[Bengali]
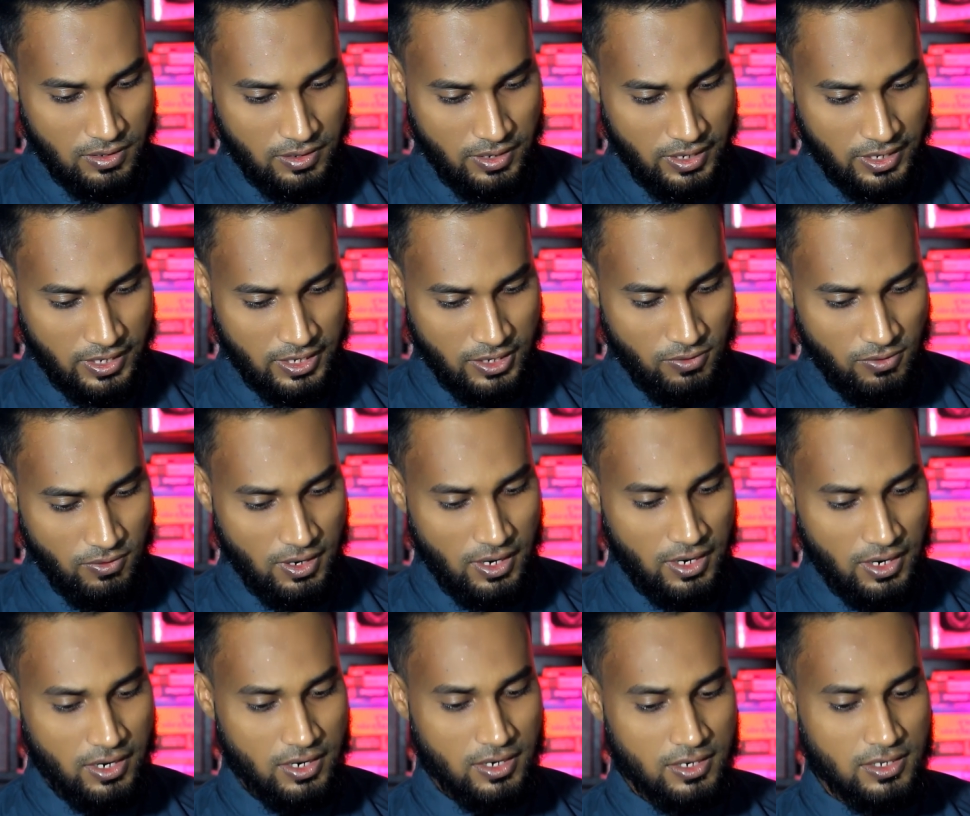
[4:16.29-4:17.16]

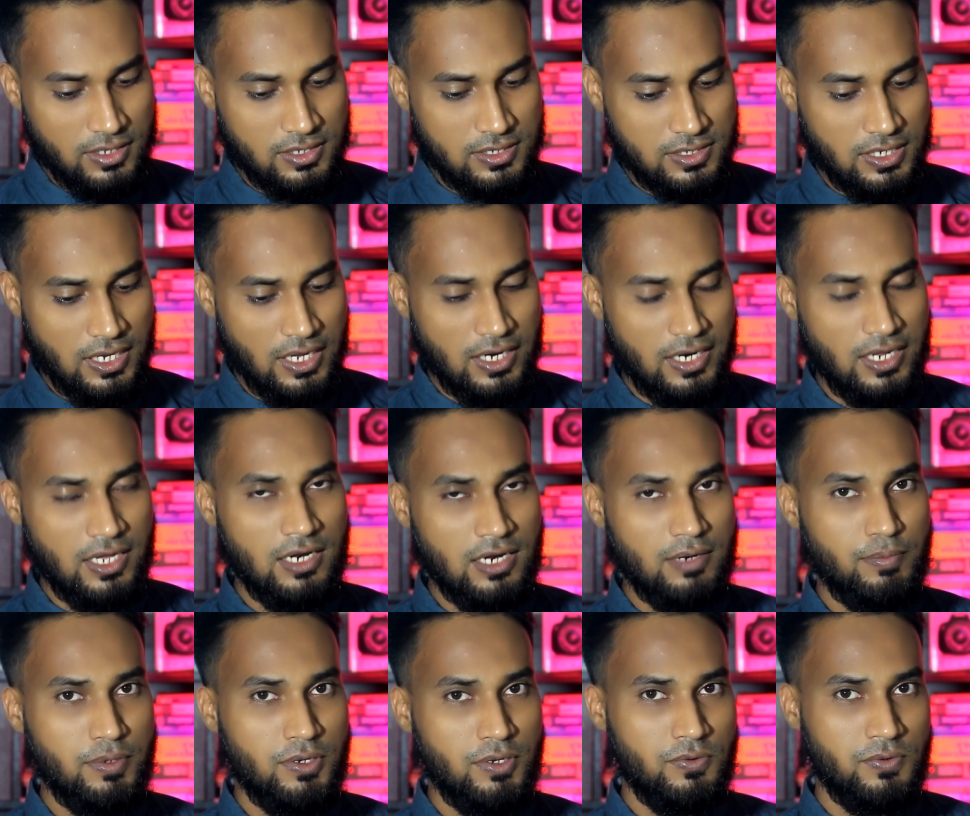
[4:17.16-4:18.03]
রেগুলার চ্যানেল
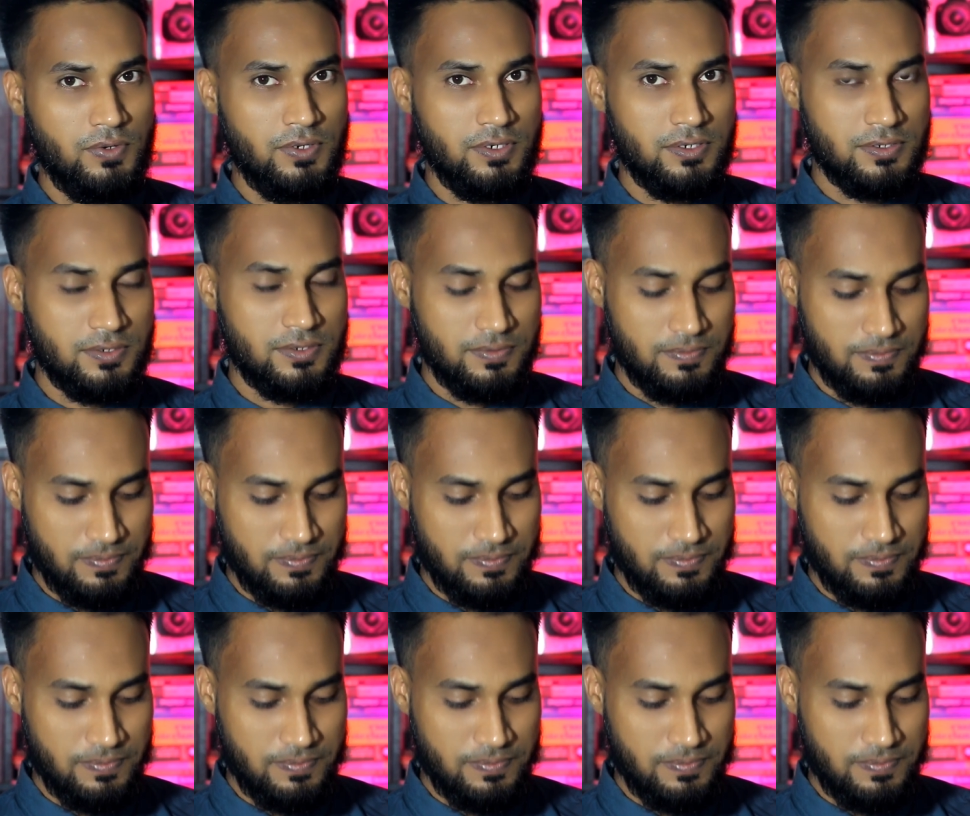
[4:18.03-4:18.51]
ভিউয়ার্স